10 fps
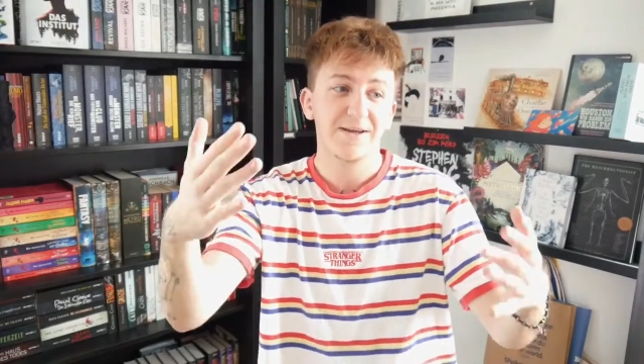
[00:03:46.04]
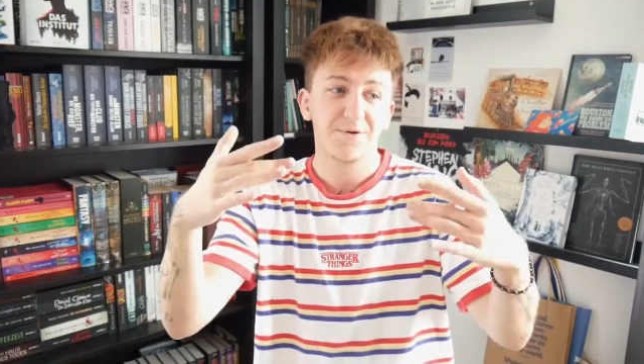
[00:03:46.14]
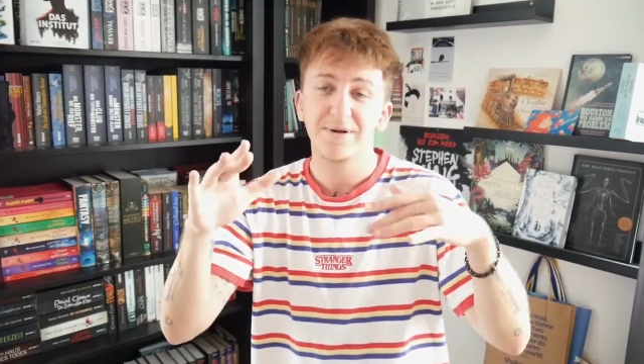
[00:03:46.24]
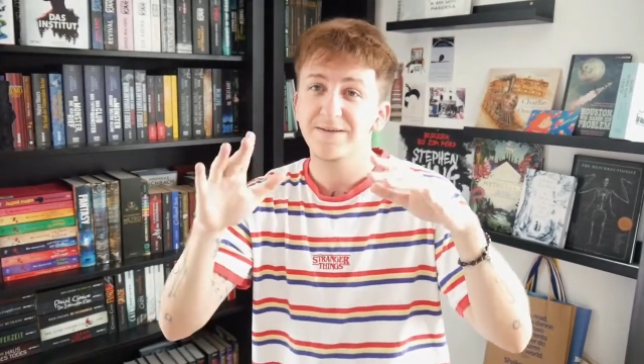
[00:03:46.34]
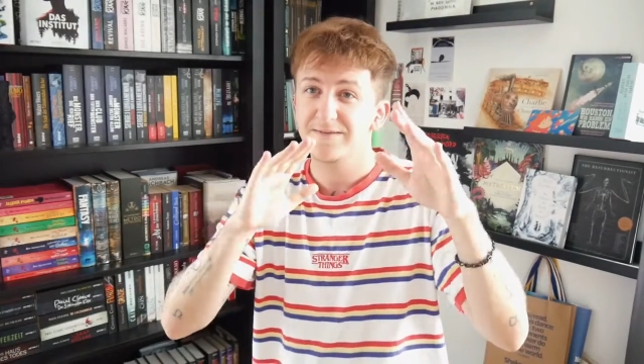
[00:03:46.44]
ich
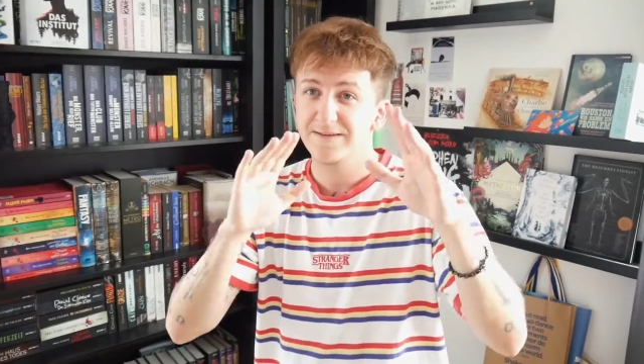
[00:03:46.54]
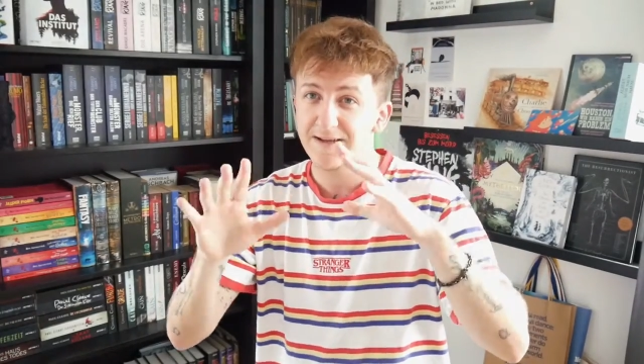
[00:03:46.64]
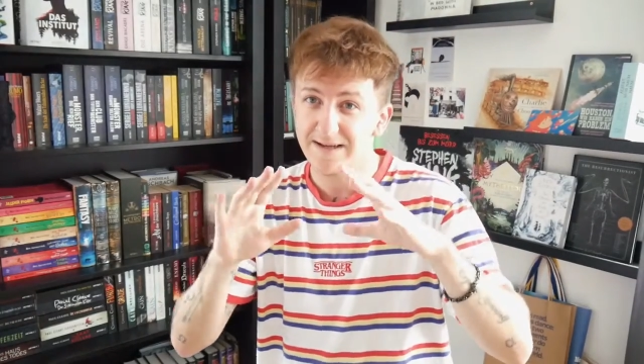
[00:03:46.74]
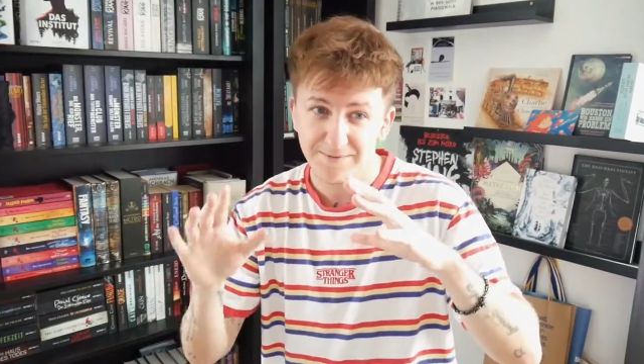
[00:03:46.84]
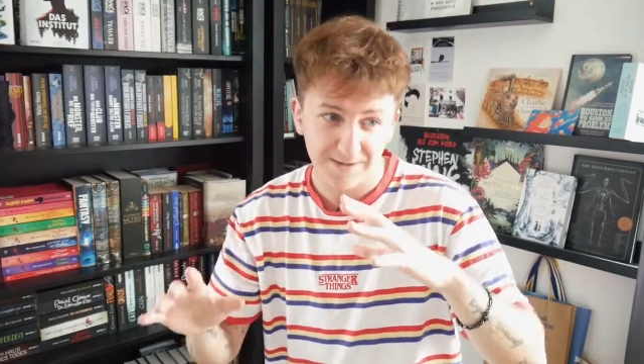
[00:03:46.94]
hole es
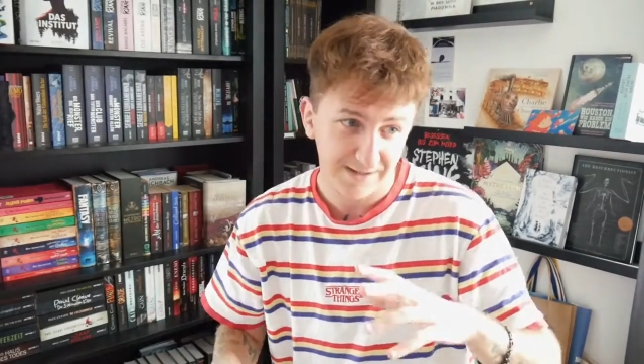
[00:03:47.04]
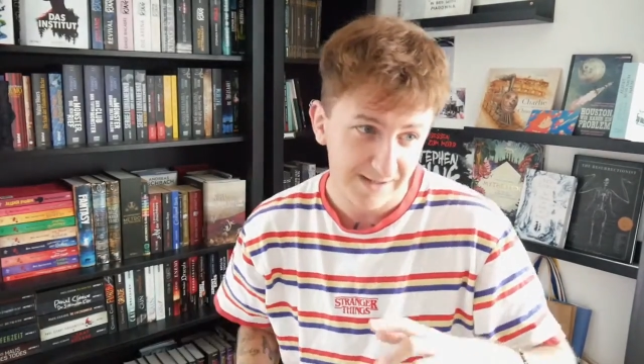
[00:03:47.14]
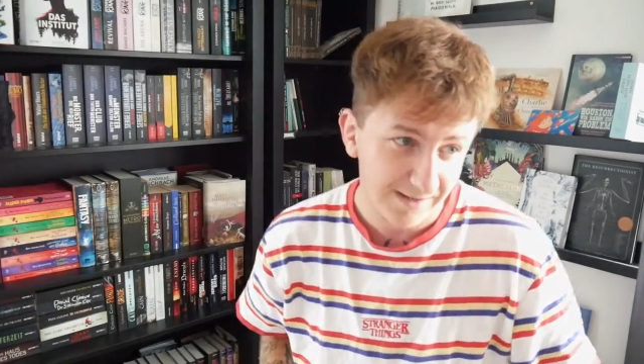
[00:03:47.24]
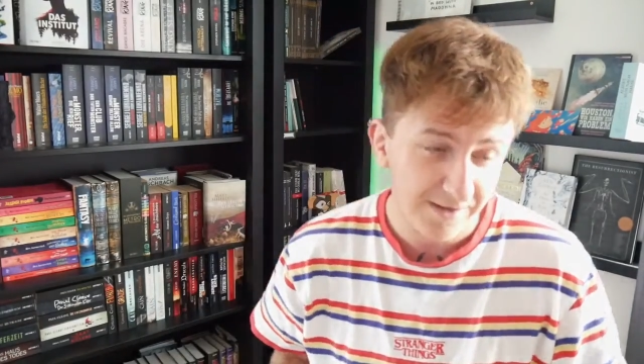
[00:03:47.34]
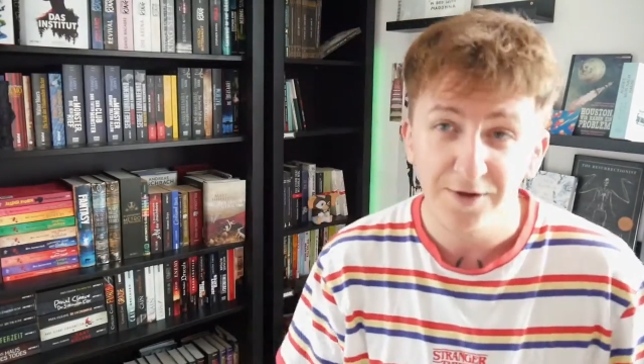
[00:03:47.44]
gleich wieder
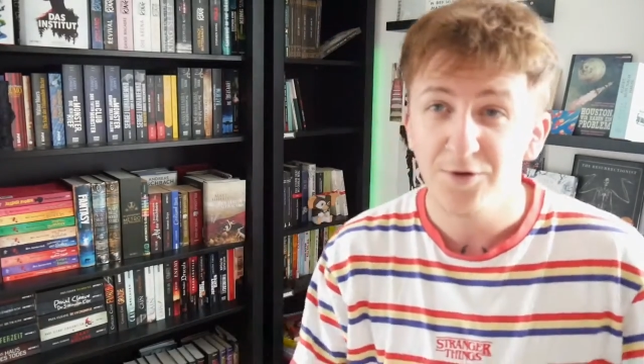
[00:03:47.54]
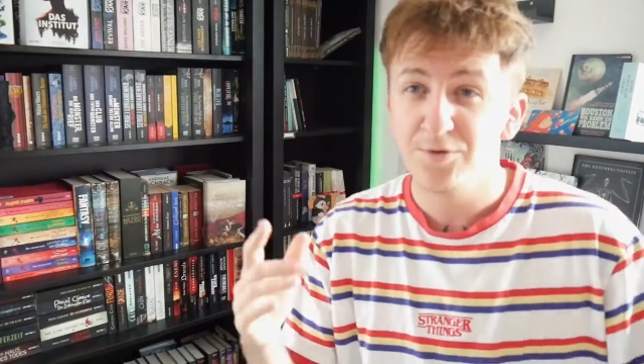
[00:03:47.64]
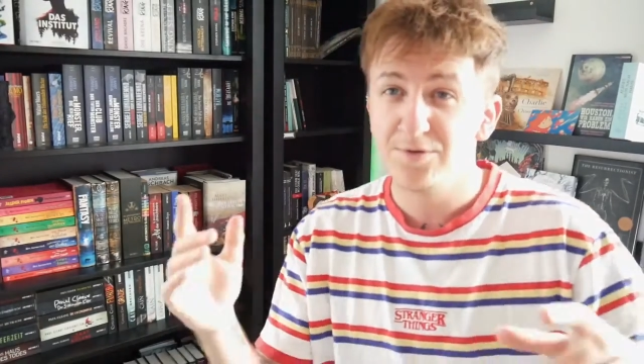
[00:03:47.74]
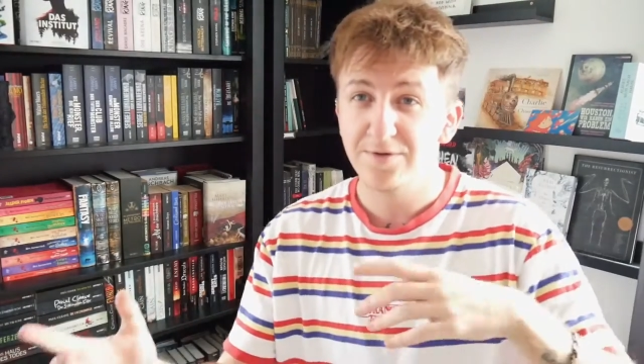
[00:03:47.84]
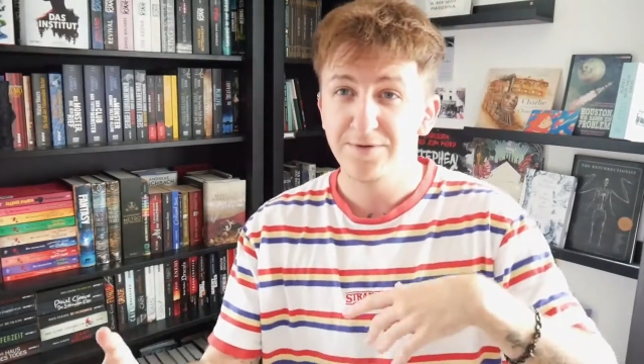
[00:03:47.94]
her
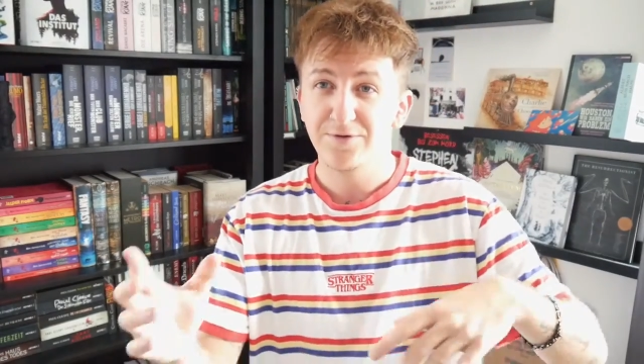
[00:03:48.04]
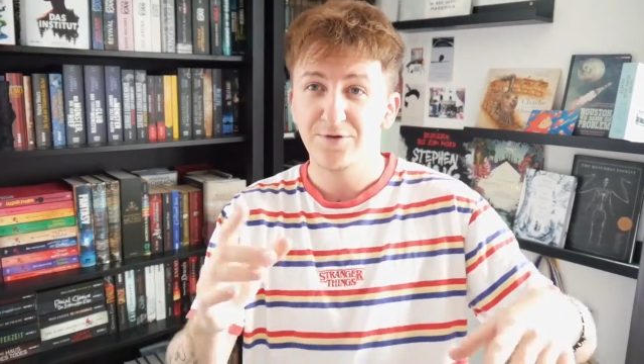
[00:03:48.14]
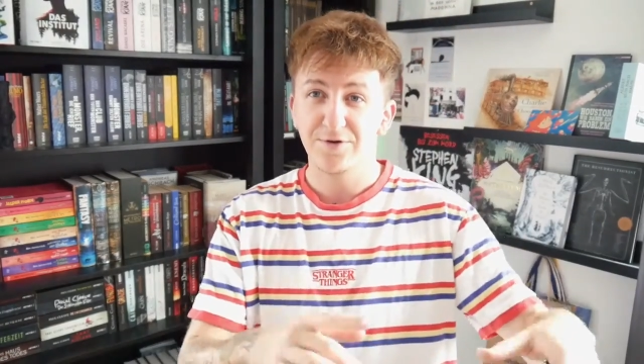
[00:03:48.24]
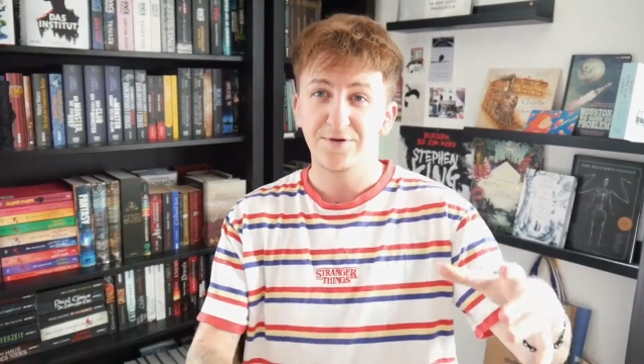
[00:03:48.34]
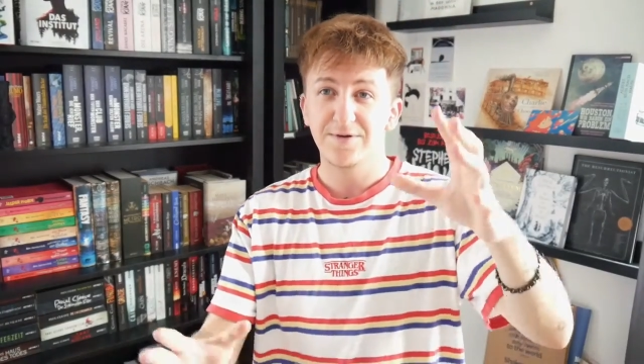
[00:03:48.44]
und
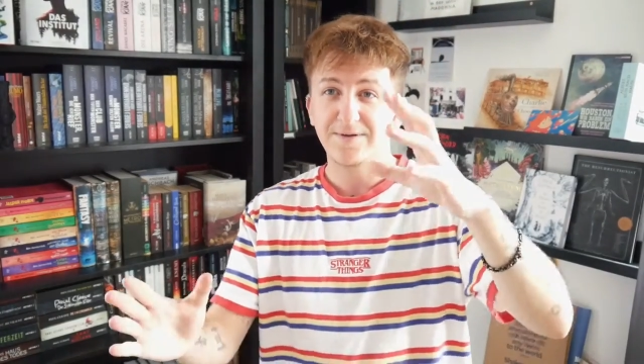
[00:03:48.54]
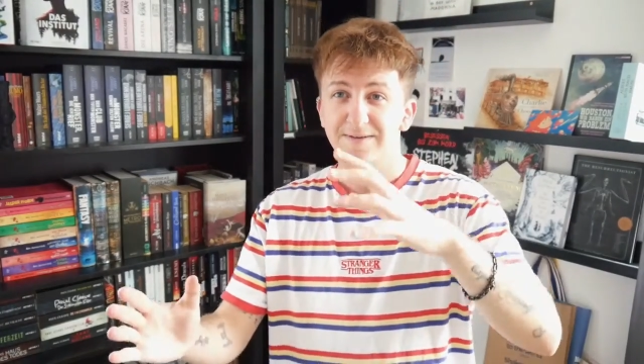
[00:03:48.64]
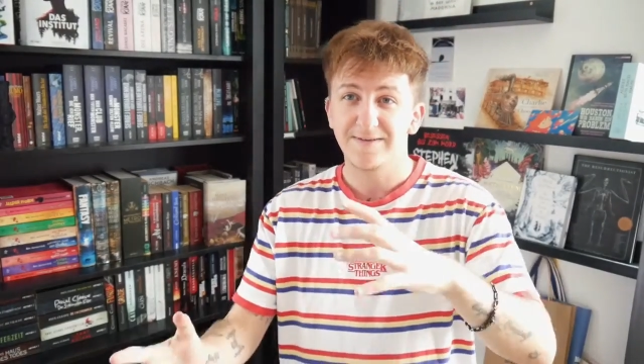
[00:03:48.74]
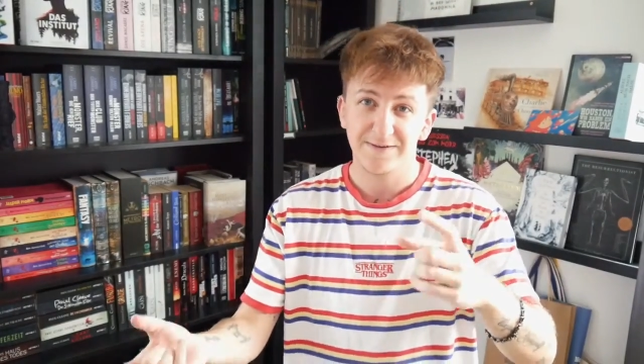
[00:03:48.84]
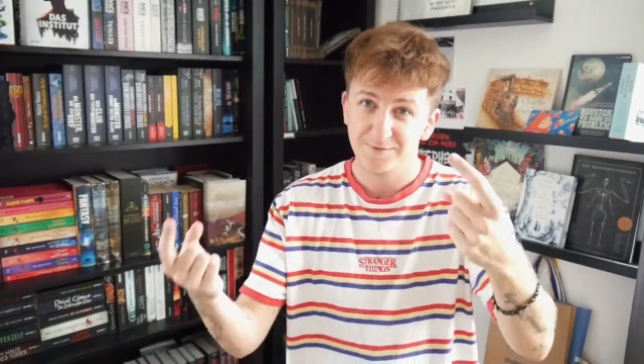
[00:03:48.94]
sage
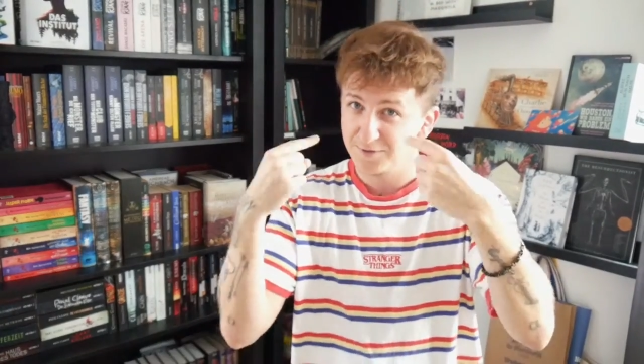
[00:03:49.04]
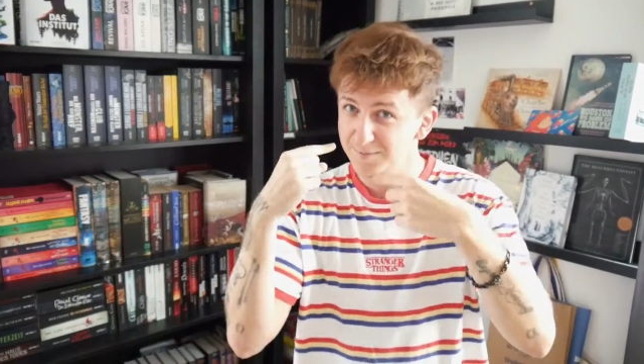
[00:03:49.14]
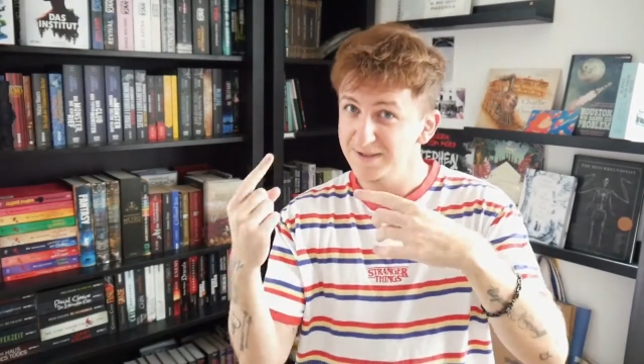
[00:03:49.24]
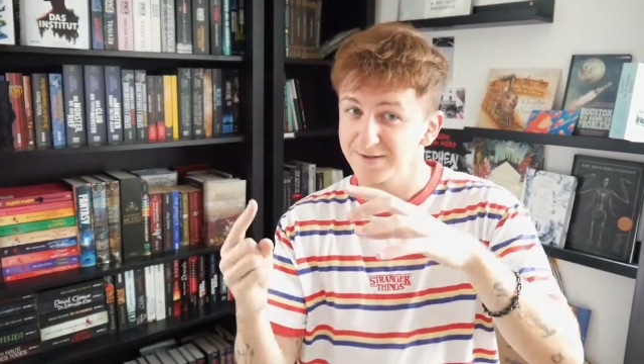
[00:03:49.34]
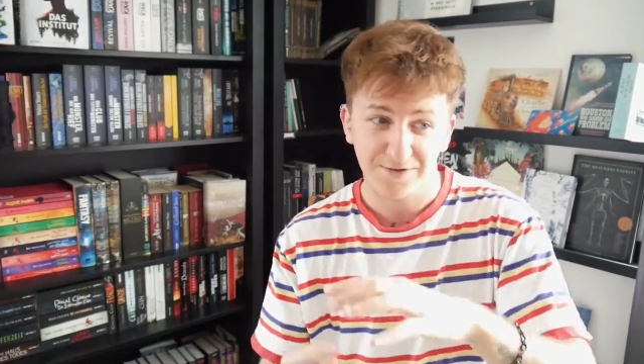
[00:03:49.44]
zuerst, warum ich es